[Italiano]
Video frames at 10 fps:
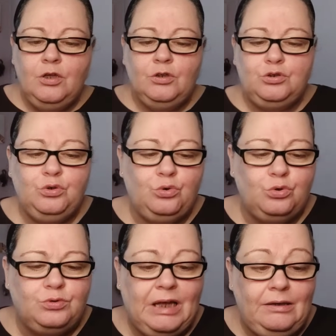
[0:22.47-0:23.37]

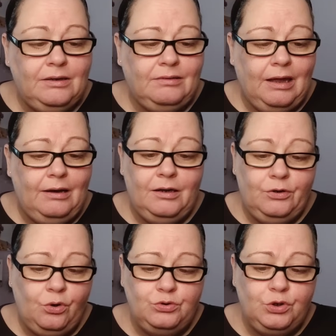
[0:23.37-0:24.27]
sono tagliatelle
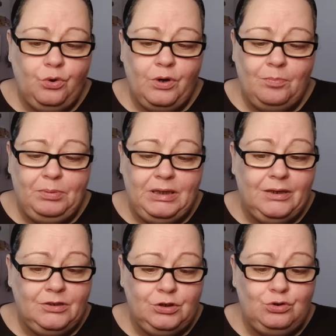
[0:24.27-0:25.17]
no di nonna
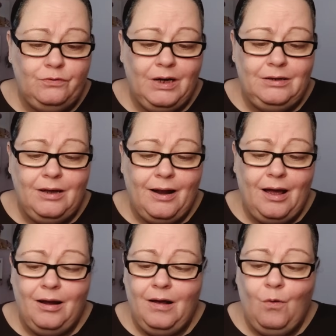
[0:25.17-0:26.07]
pina di Giovanni
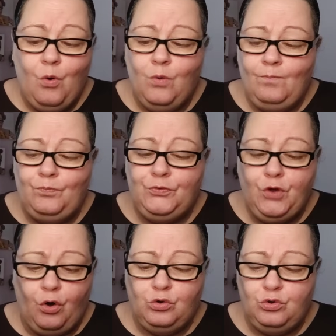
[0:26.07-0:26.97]
Rana con
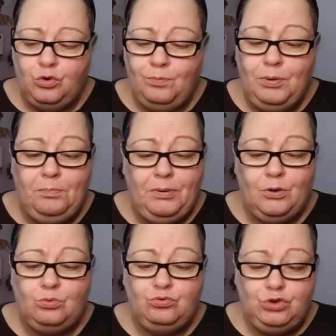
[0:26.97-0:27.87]
tonno,
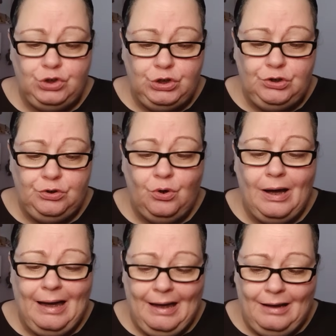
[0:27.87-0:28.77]
peperoncino,
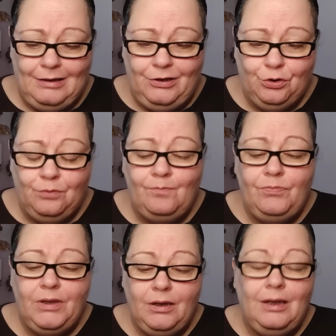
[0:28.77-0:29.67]
aglio,
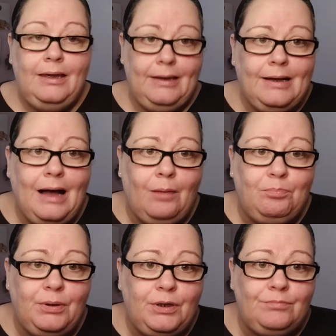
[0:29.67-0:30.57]
e i
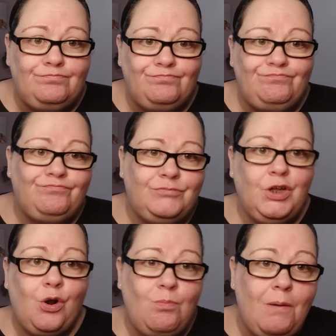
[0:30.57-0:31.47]
capperi
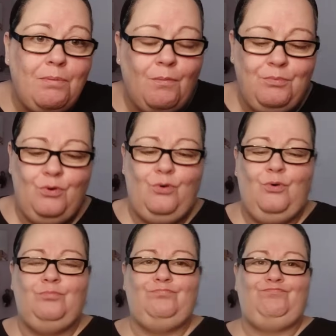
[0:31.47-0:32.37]
una roba
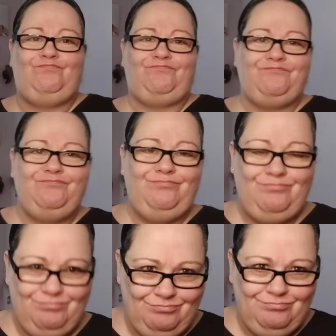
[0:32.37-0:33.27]
proprio
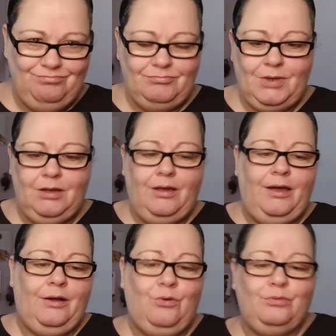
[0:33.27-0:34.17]
mm,
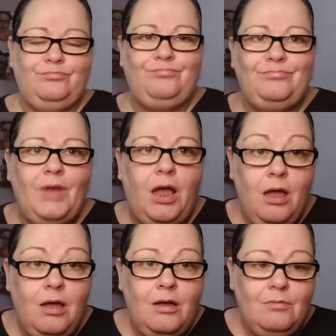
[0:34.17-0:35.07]
ecco
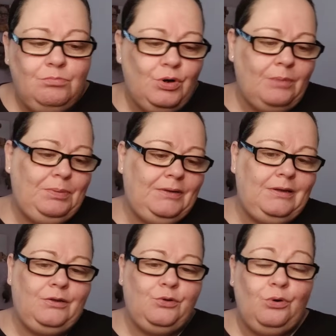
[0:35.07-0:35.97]
buon
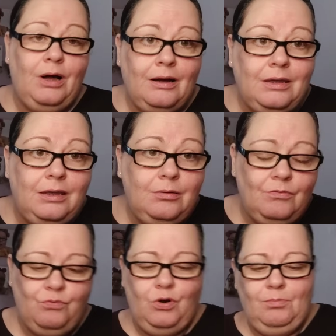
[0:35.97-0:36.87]
appetito a chi
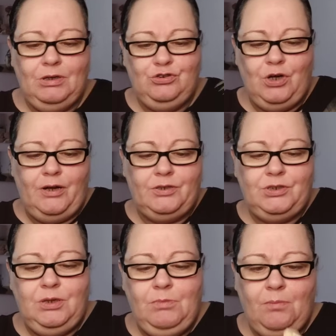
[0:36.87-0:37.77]
vuol mangiare
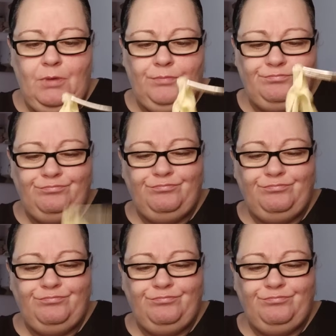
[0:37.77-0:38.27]
assieme a me